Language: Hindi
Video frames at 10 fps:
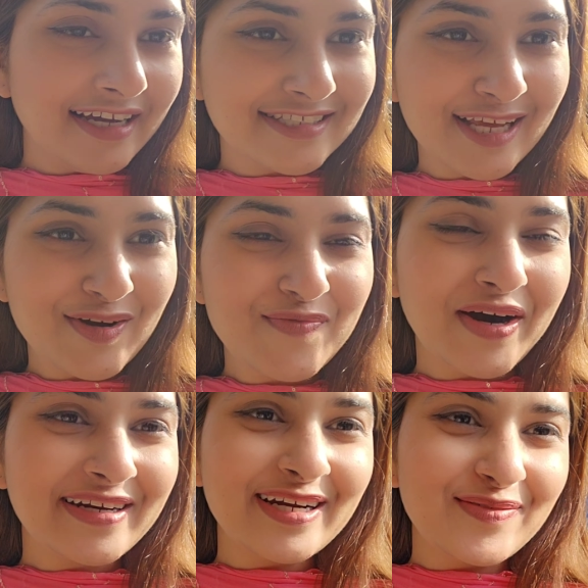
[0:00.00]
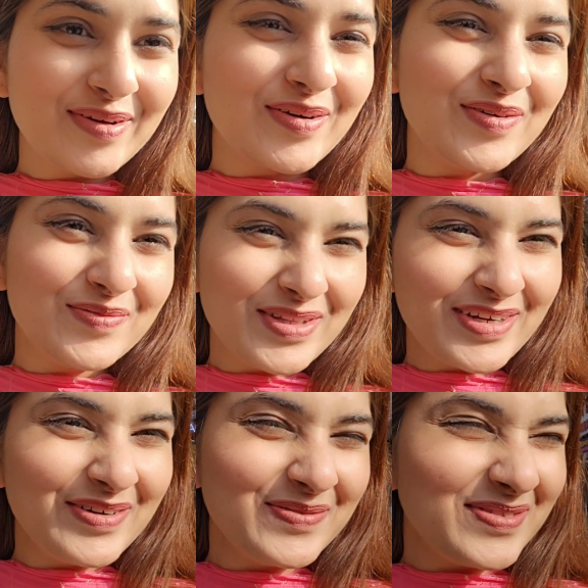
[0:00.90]
गाइस देखो मार्केट में घूमते
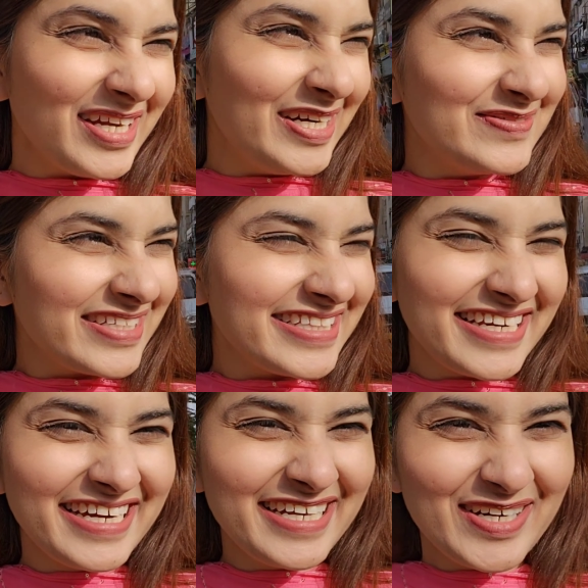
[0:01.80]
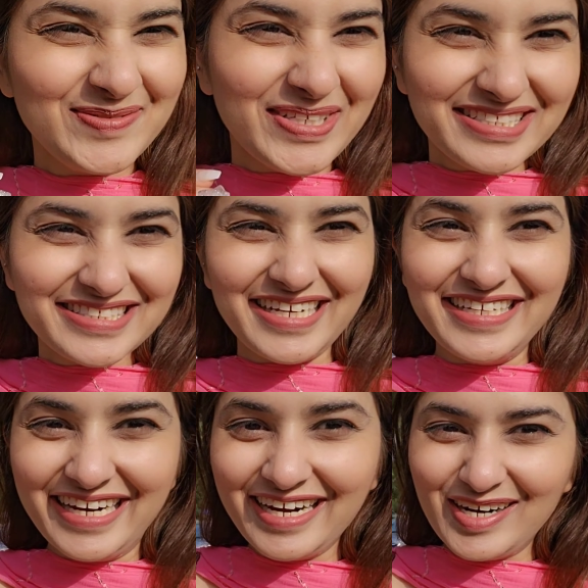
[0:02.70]
घूमते हम कितने हरामी
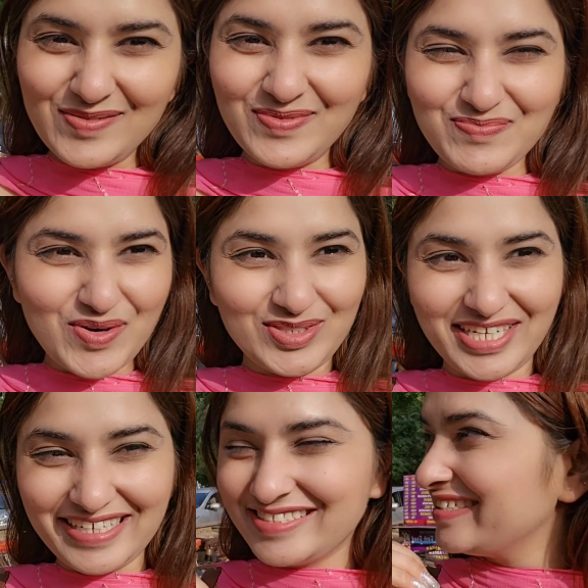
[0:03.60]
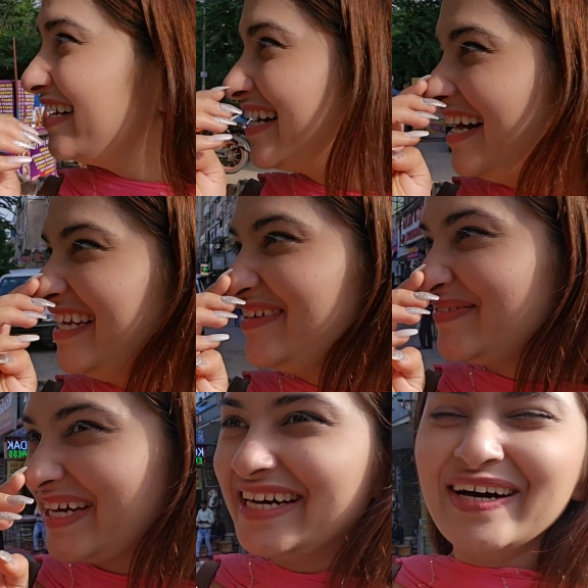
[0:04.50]
इंसान हैं हम पहुँच गए सीधा खाने
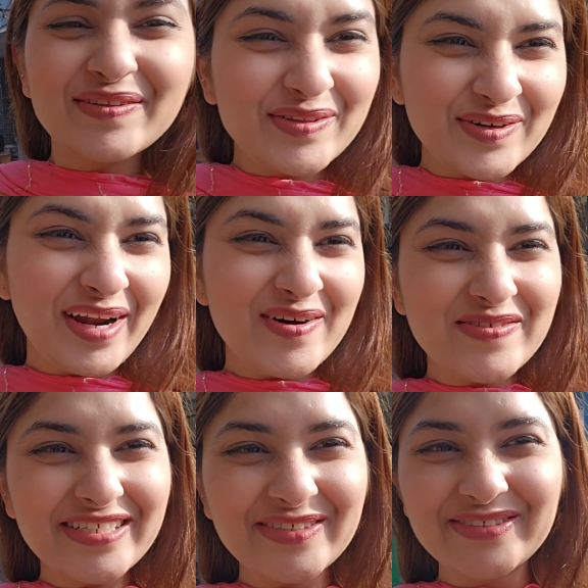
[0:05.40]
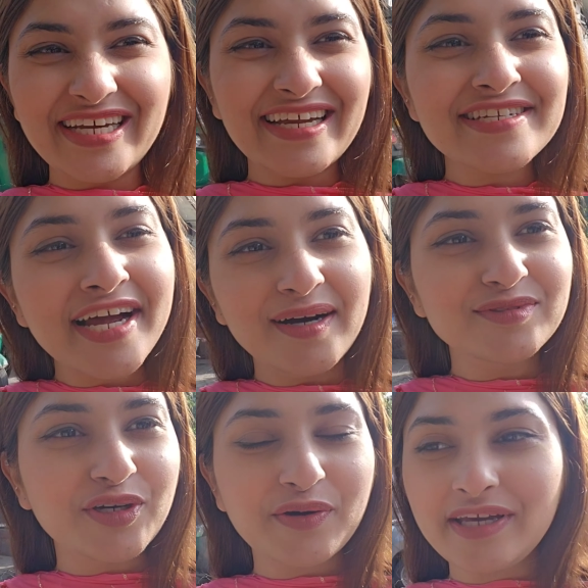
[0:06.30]
पे तो थोड़ा मैंने सोचा यार शाम
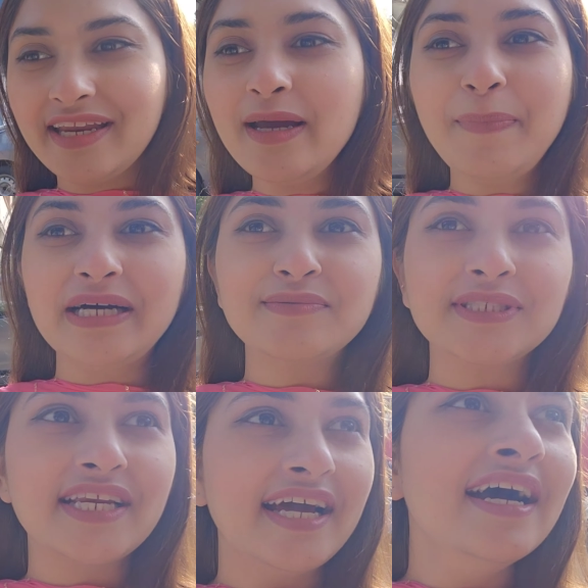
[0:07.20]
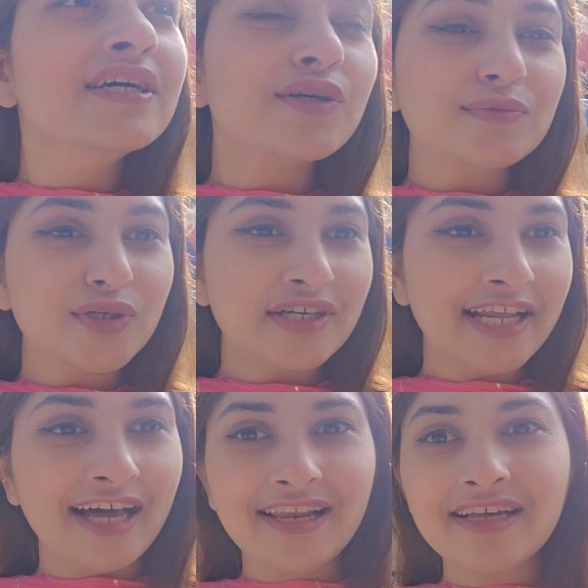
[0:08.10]
तो हो ही रही है पाँच बज रहे हैं तो हम थोड़ा
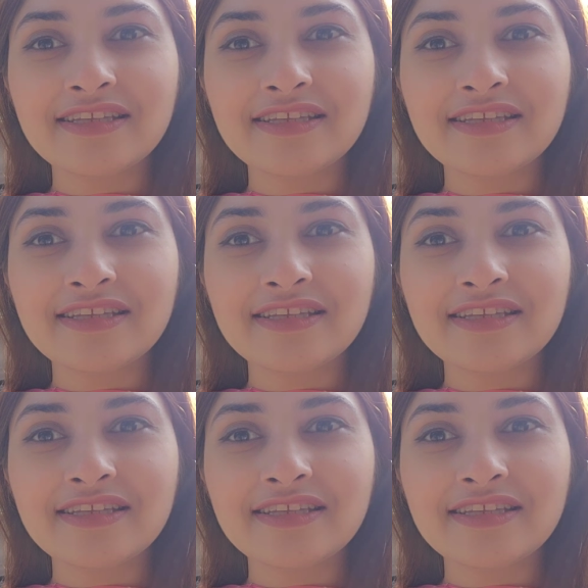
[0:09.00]
टहल